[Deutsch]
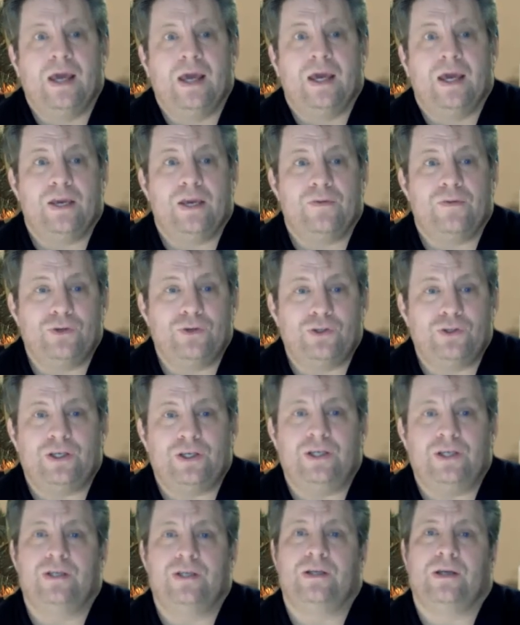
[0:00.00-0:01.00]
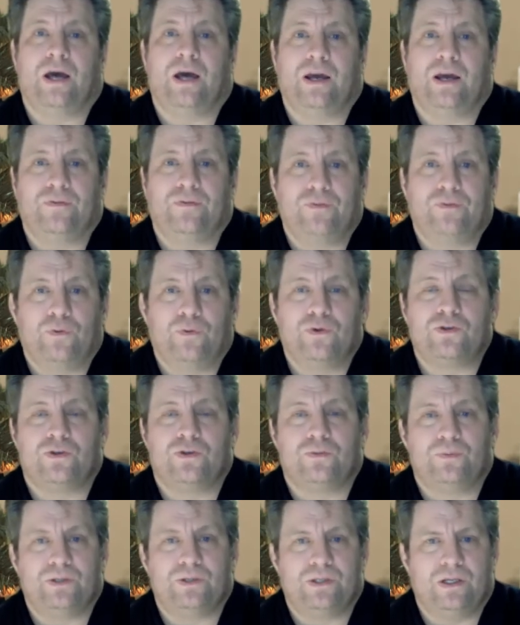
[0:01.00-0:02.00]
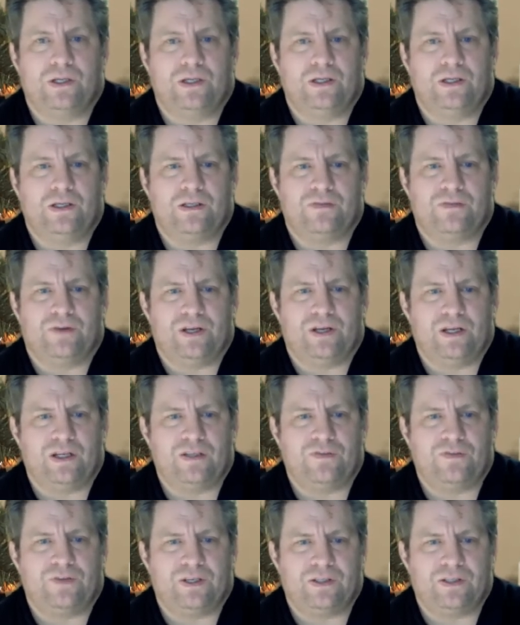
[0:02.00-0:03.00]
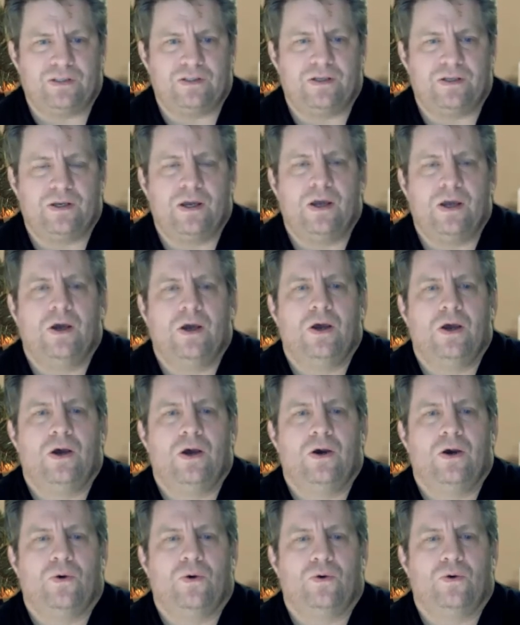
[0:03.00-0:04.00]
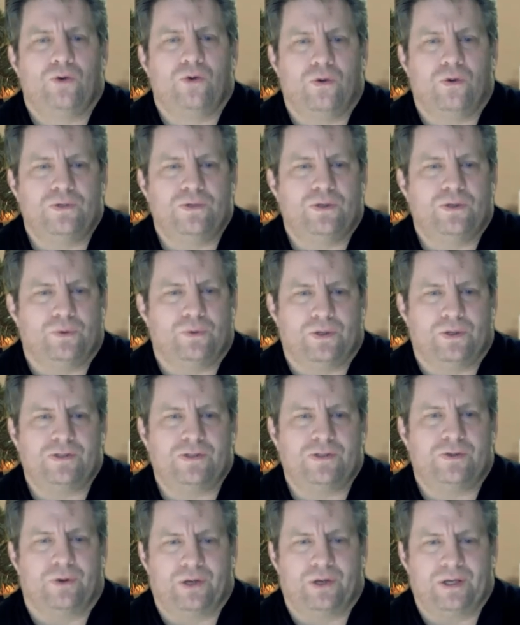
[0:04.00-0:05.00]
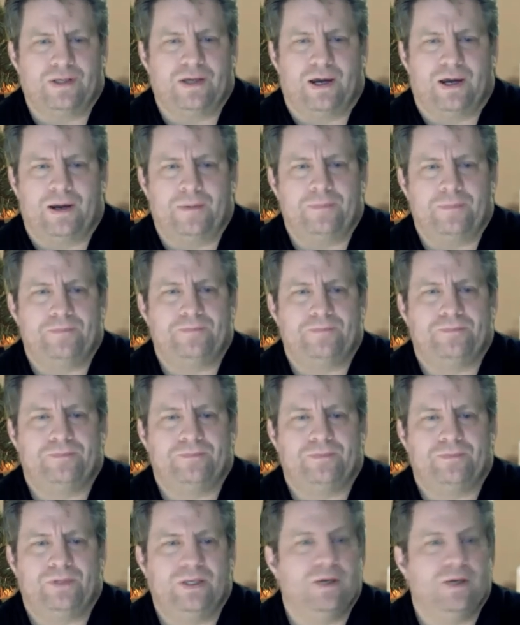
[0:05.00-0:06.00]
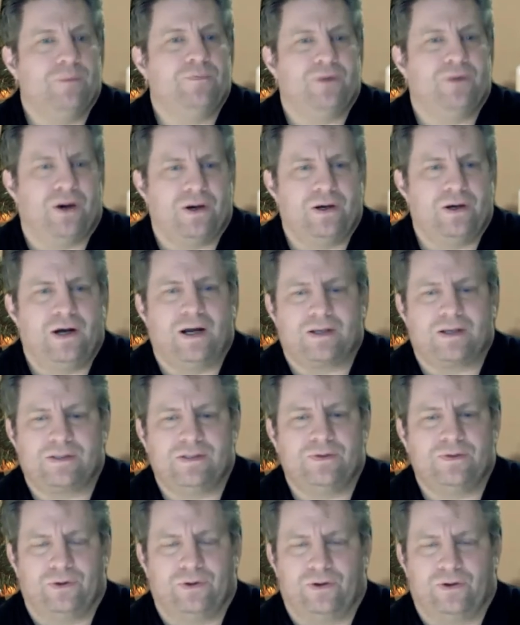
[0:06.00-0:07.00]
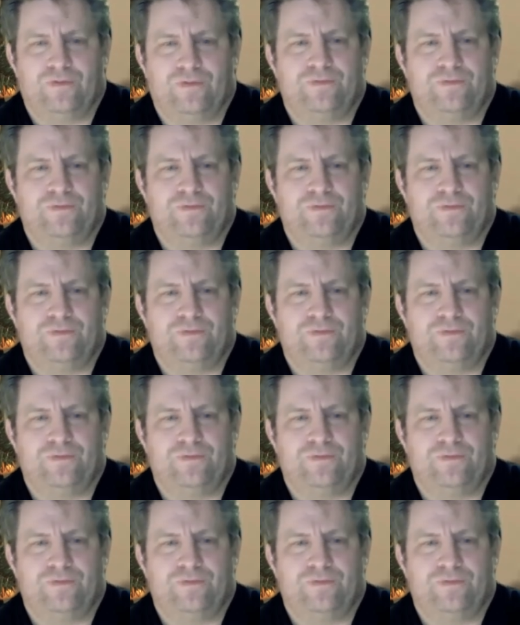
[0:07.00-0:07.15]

Ich wünsche Ihnen ein frohes und besinnliches Weihnachtsfest und kommen Sie gut ins neue Jahr. Ihr Pfarrer Axel Neuder.